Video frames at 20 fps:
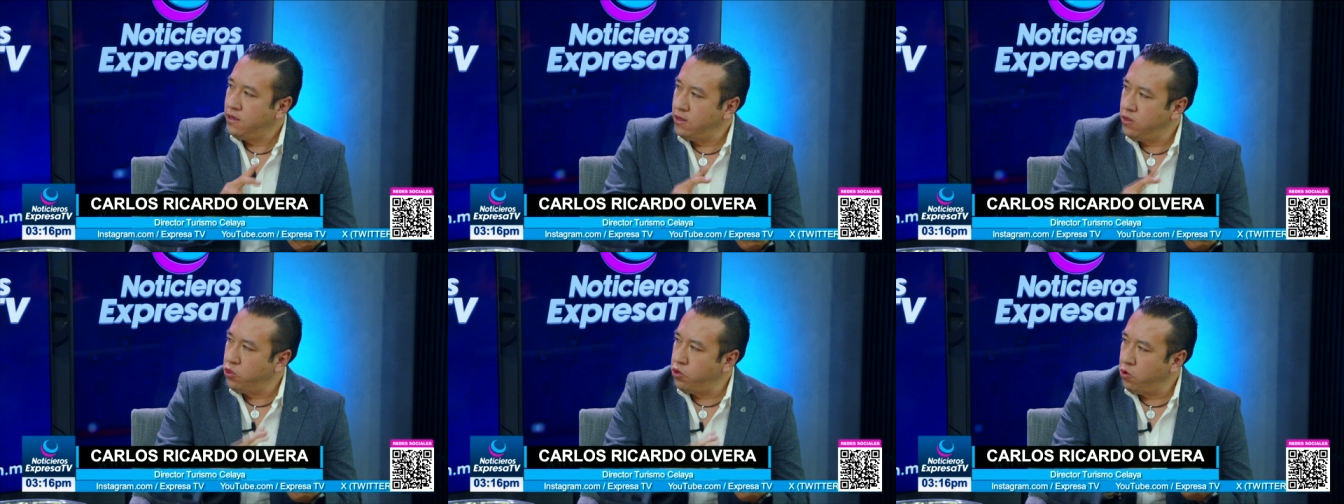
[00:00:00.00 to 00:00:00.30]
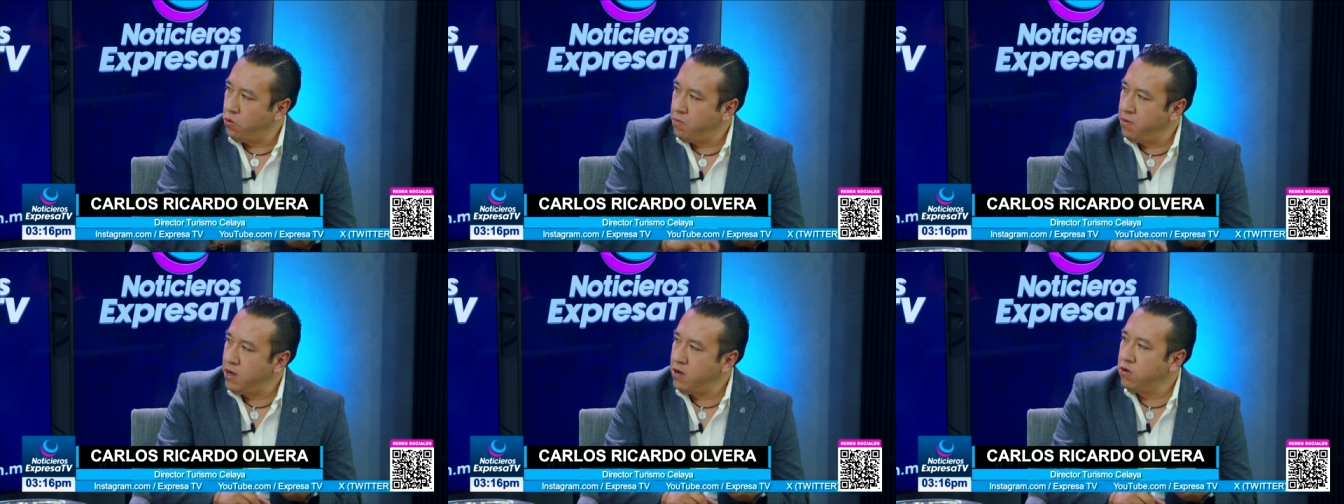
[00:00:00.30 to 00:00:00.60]

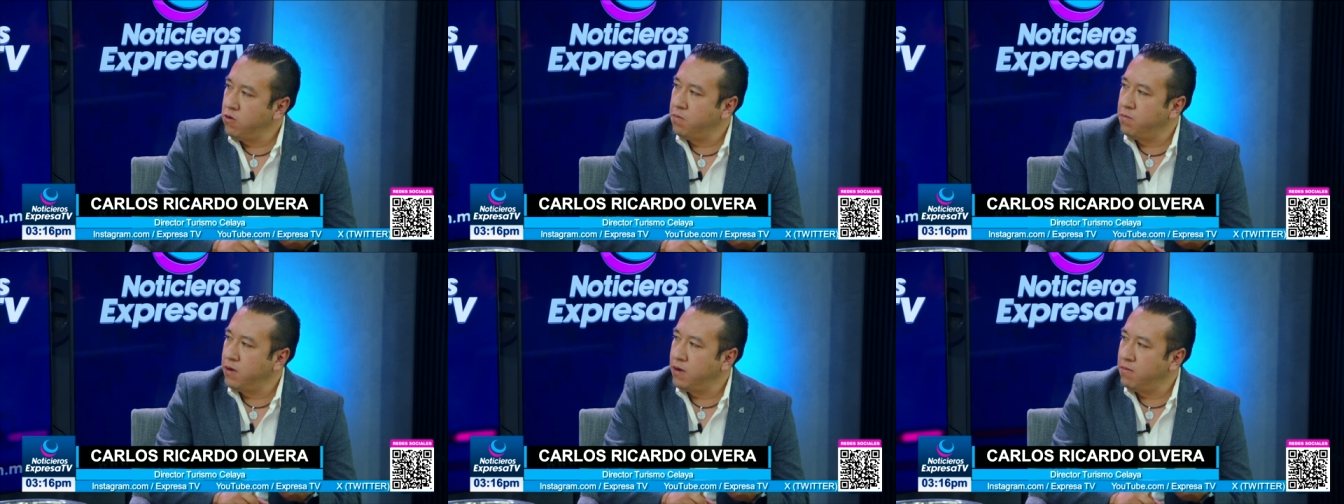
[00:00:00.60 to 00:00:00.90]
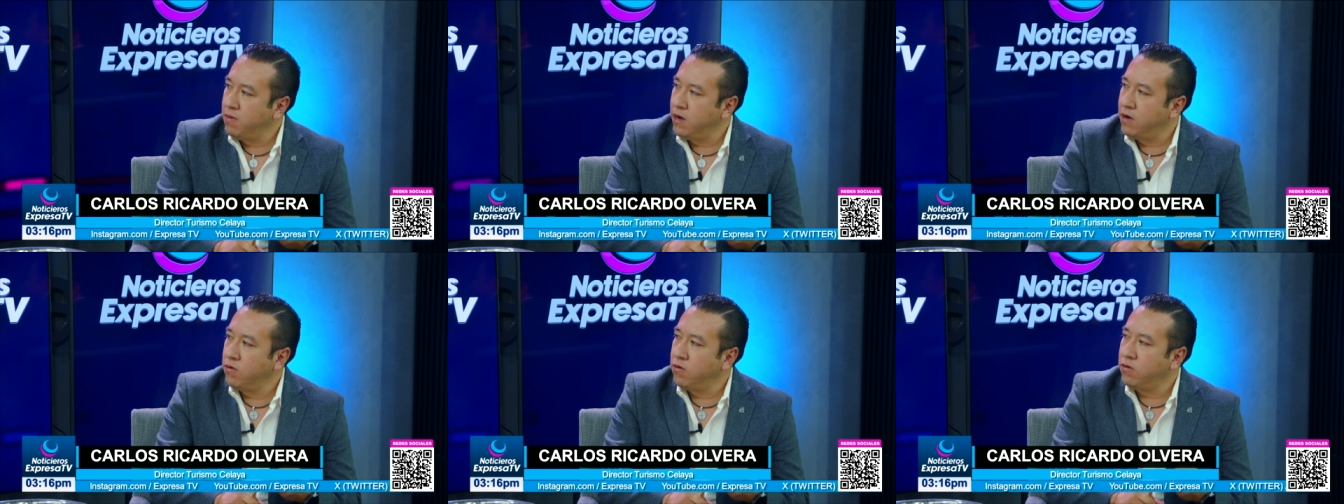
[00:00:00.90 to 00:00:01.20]
domingo
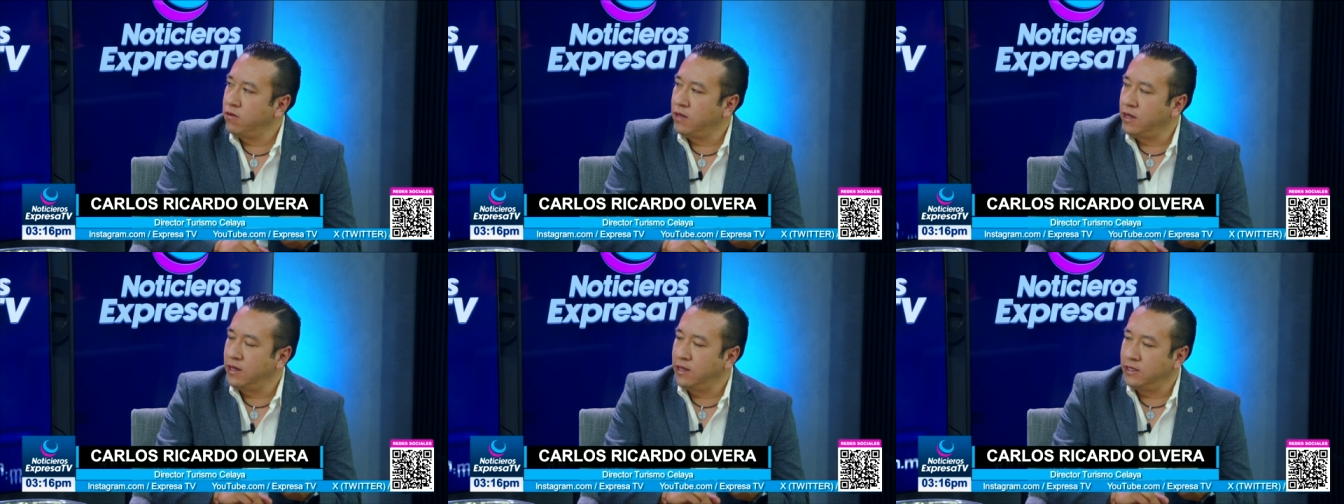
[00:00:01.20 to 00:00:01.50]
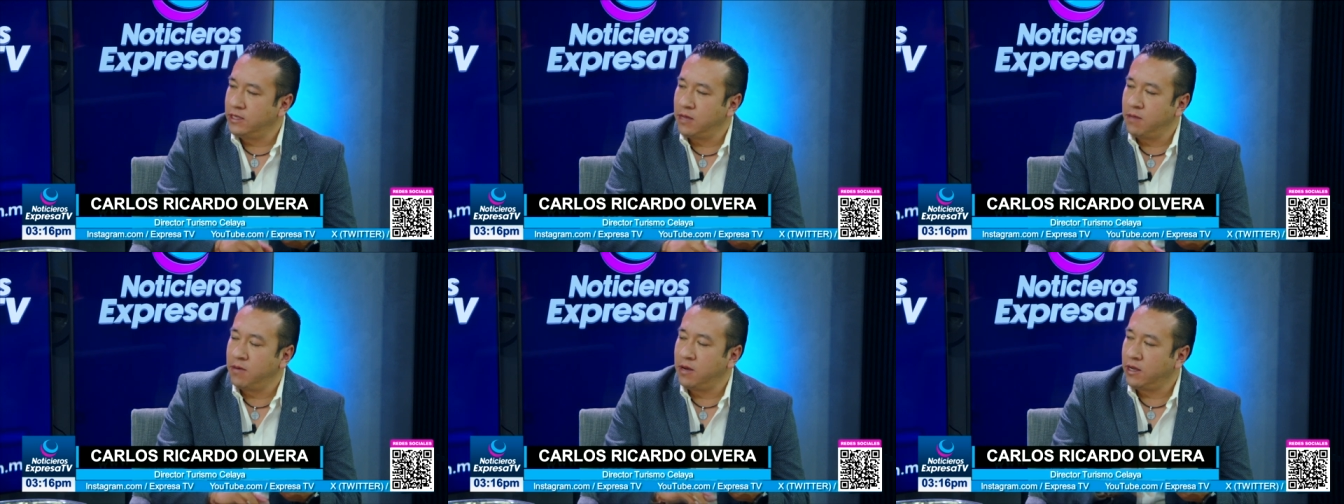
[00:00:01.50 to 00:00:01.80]
primero, de,
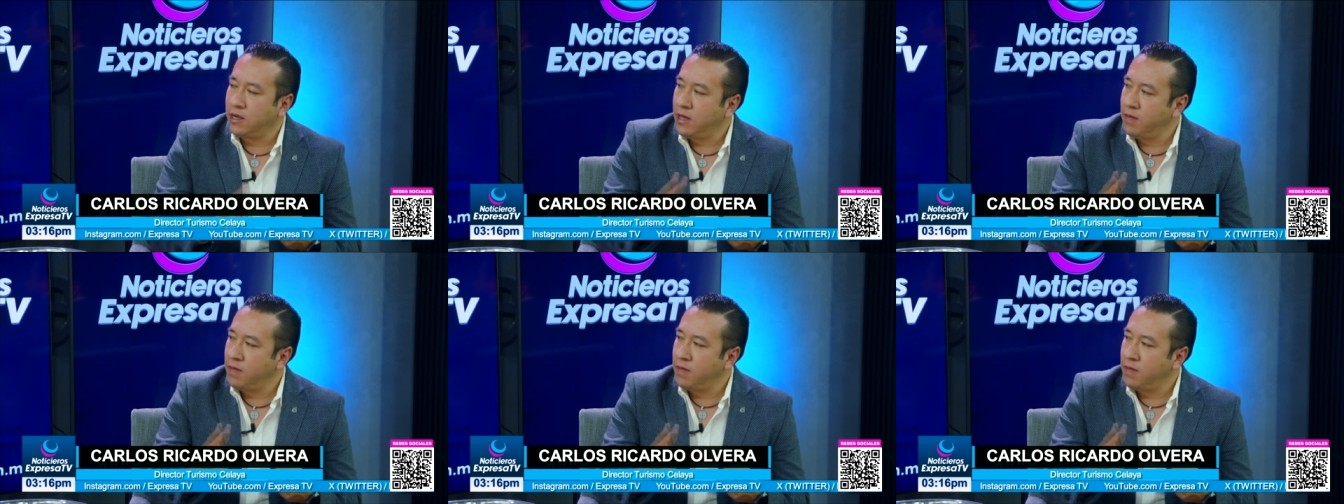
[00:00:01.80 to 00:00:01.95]
diciembre.